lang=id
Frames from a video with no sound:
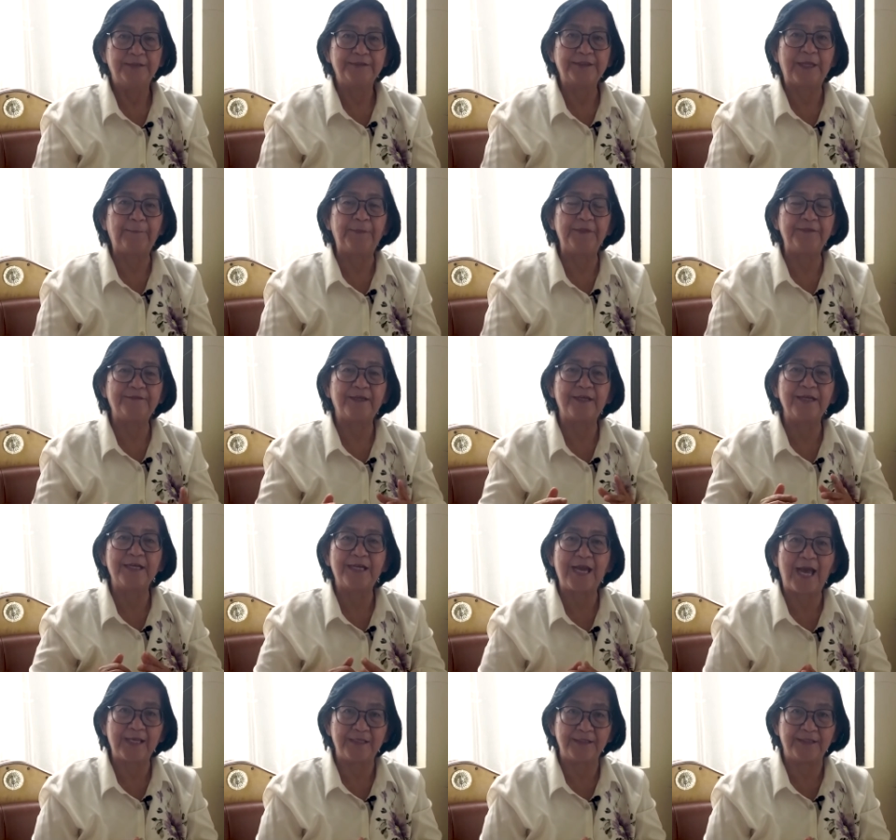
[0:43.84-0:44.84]
Tapi
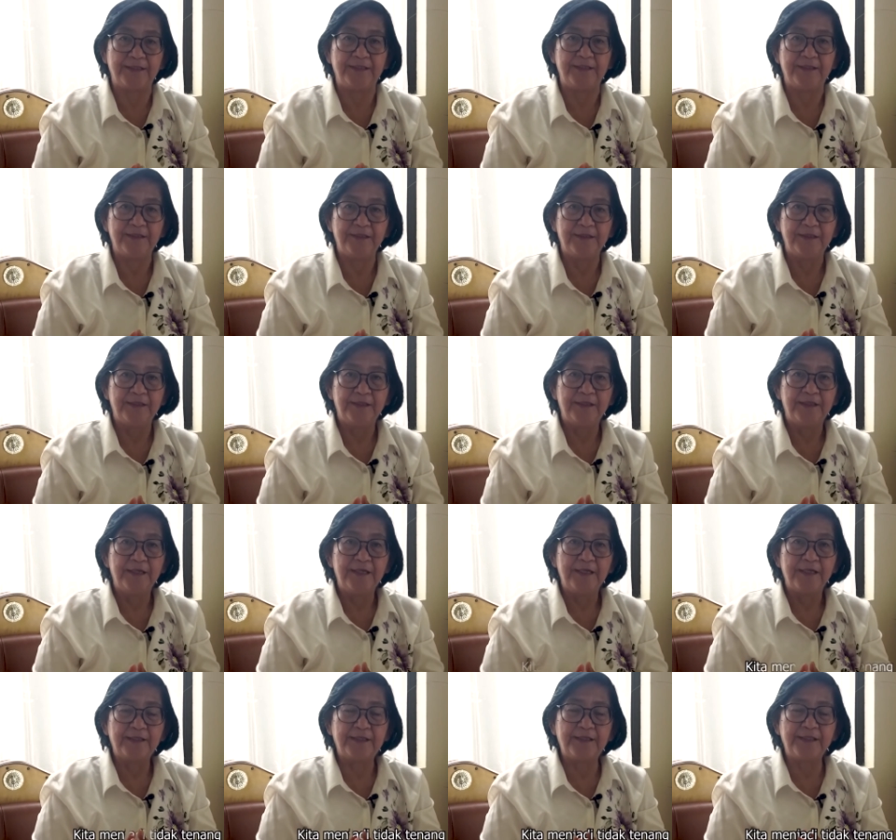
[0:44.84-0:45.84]
seringkali
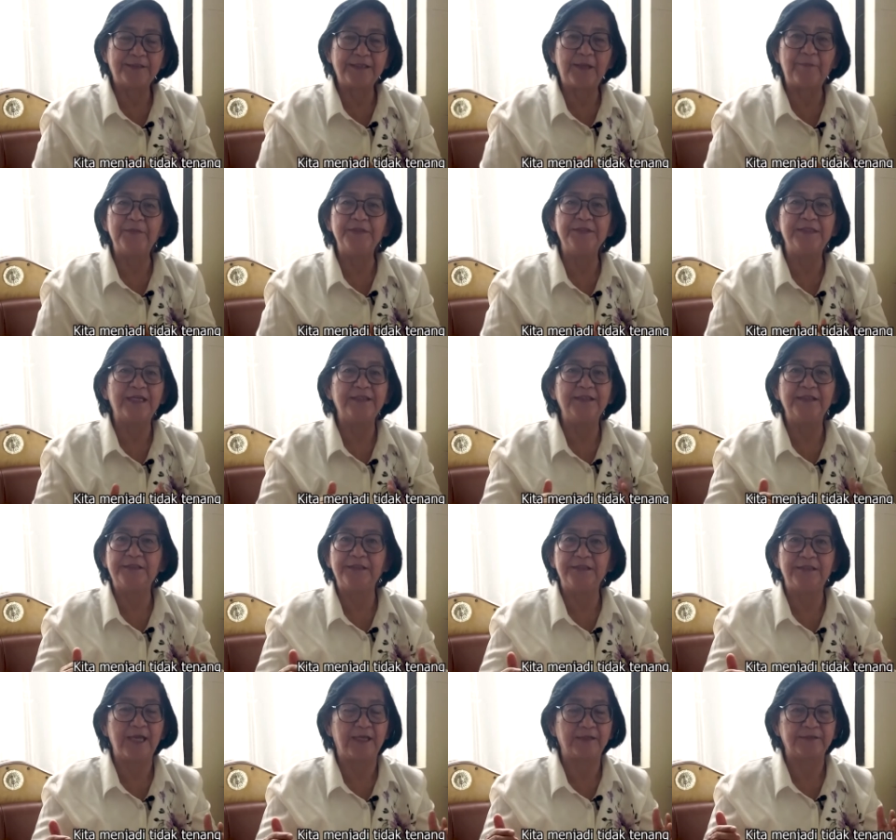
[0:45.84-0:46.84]
kita menjadi
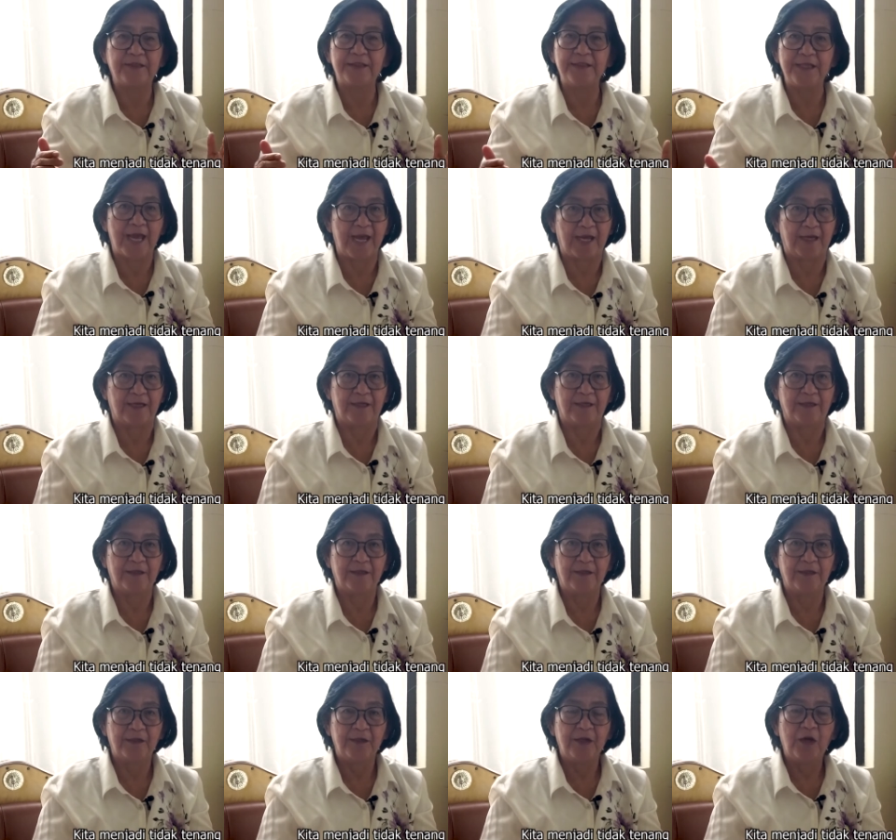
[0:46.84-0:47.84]
tidak tenang.
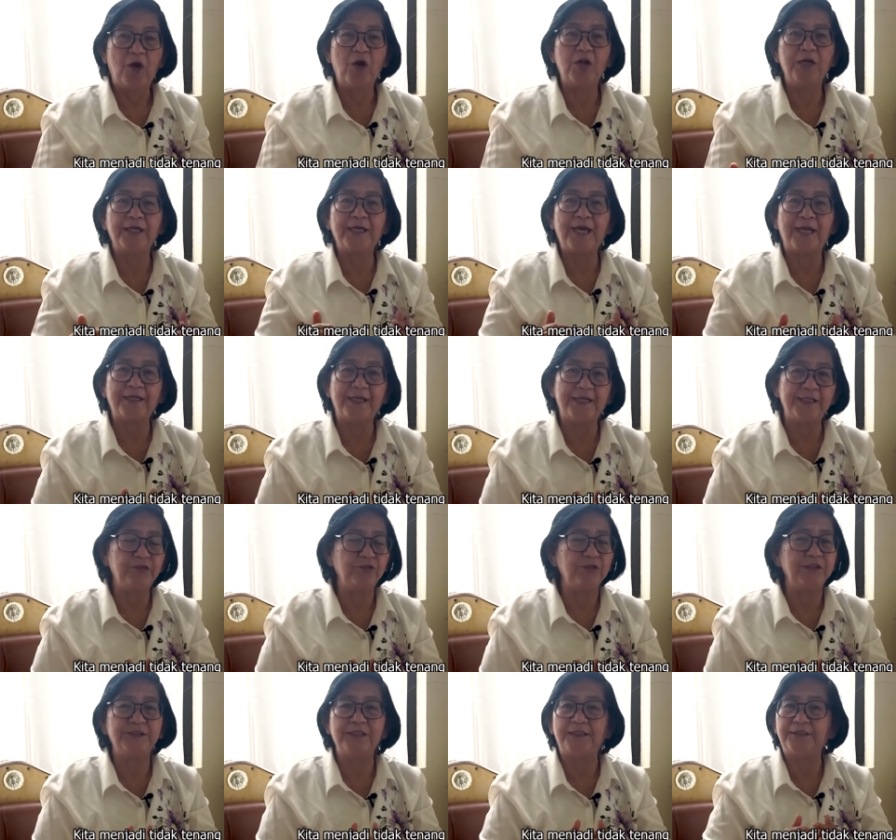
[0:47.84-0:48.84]
Oleh karena
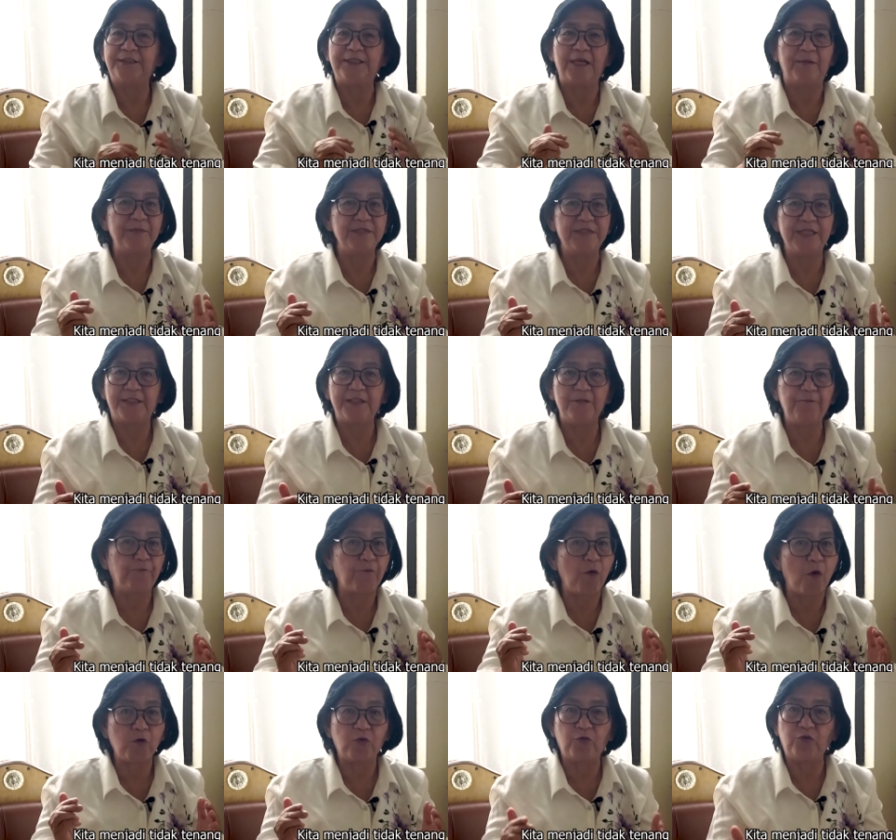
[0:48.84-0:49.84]
itu kita tidak menjadi
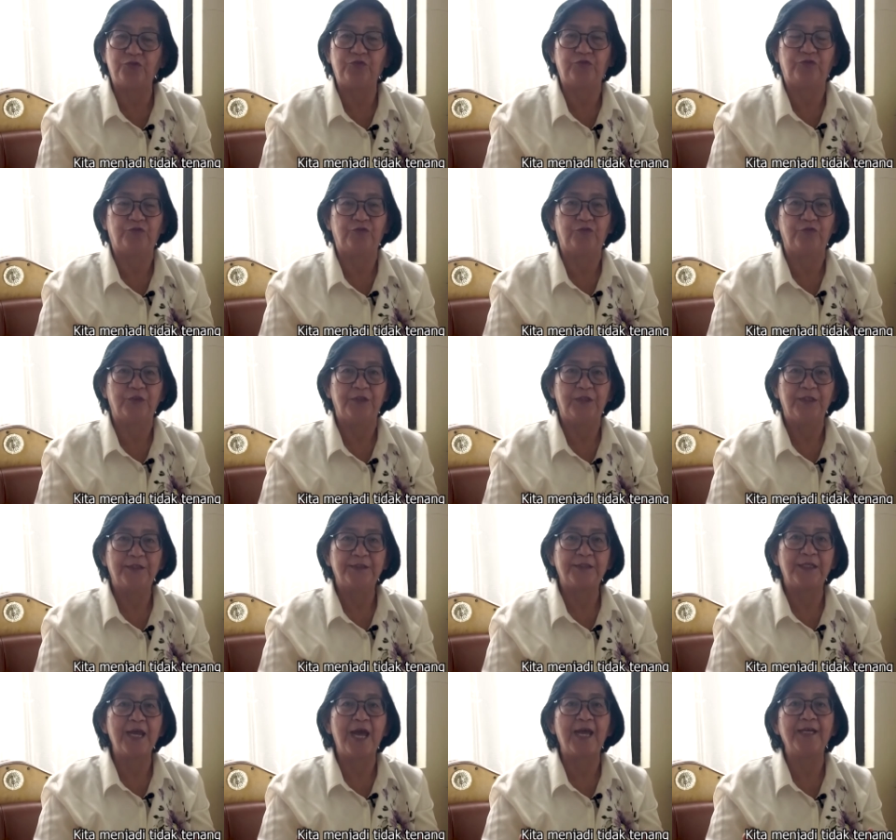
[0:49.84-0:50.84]
fokus
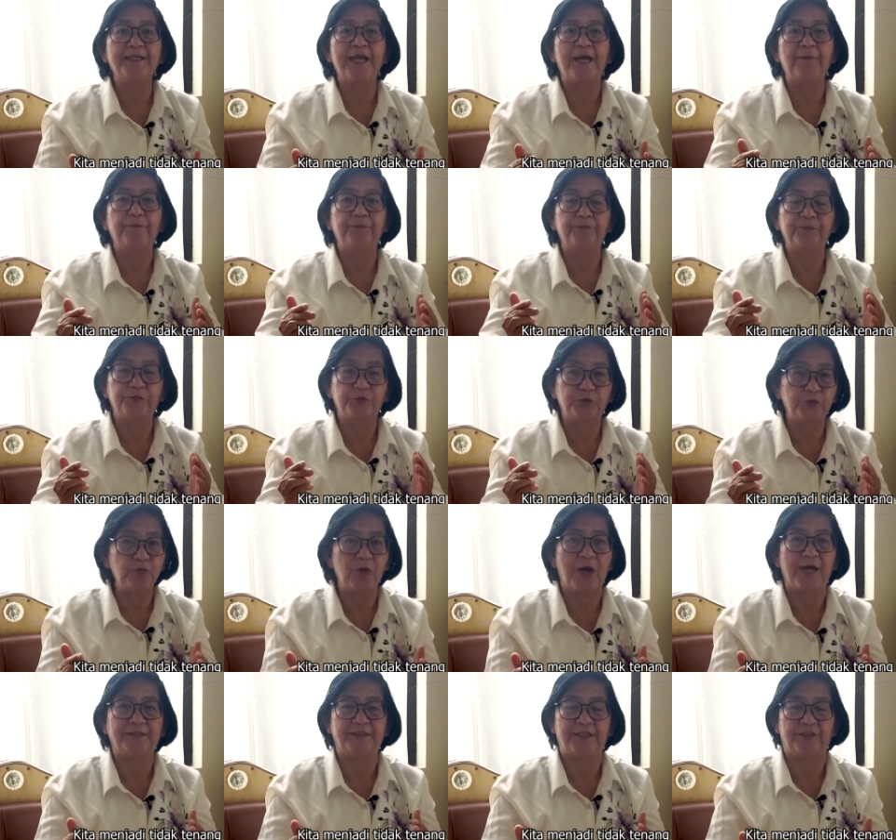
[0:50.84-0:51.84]
terhadap
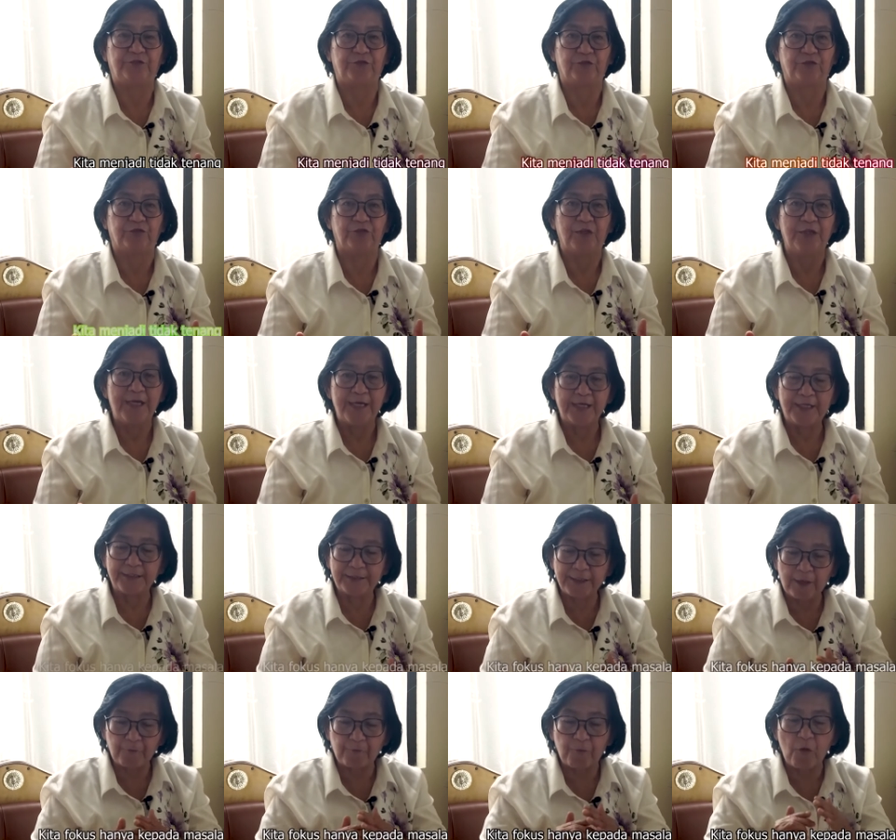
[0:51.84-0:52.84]
Tuhan Yesus.
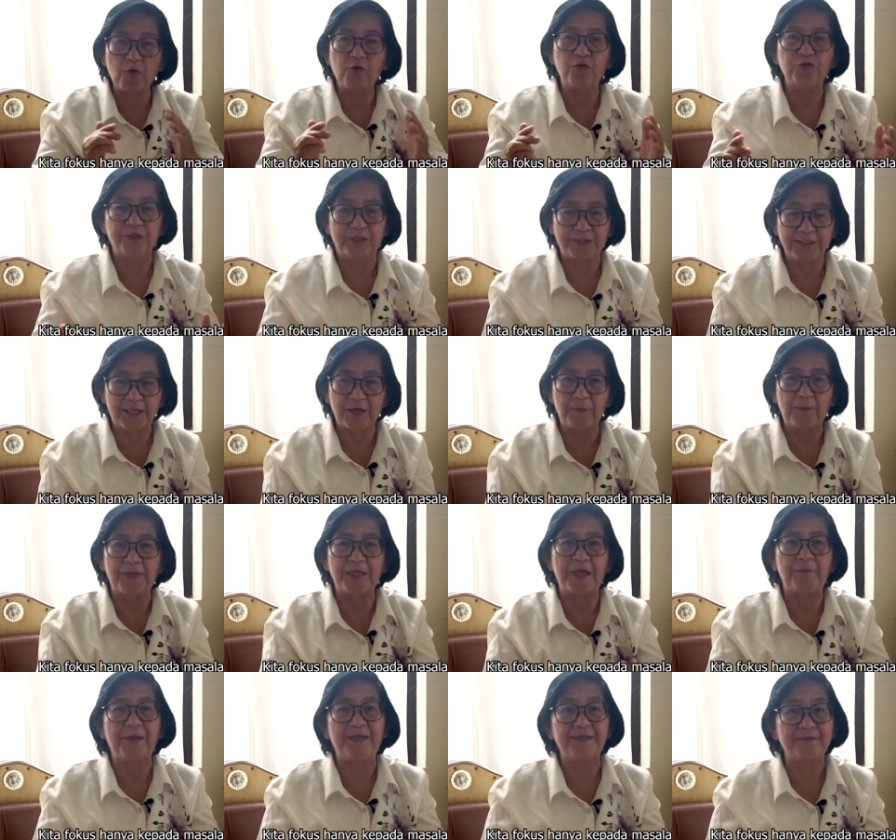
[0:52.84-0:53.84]
Kita fokus hanya
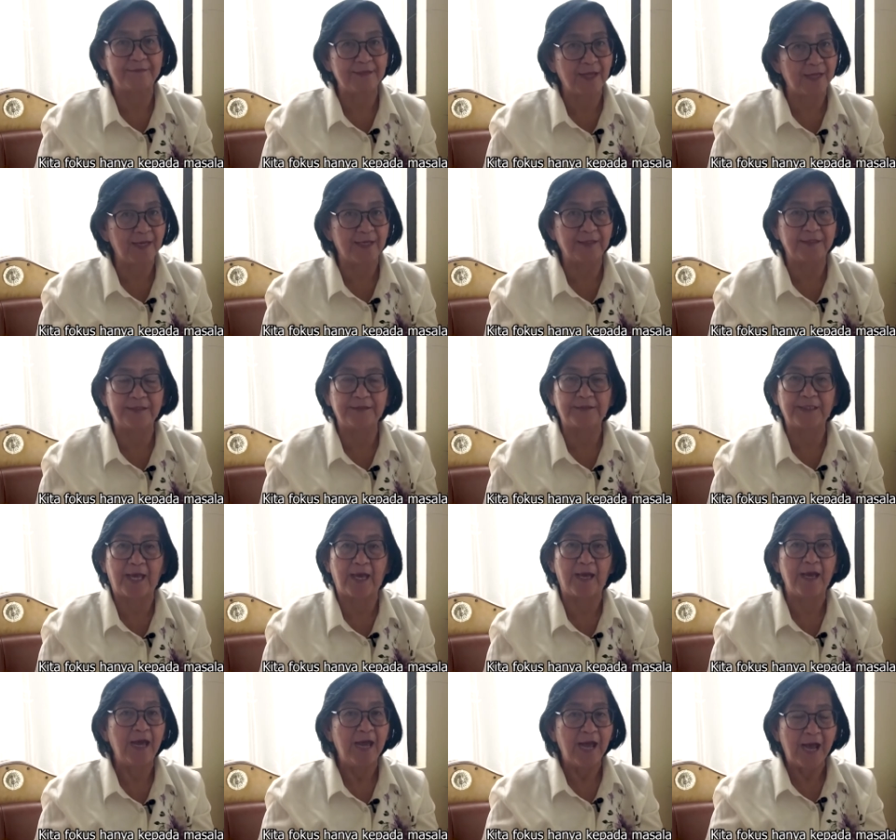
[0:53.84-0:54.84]
kepada masalah kita,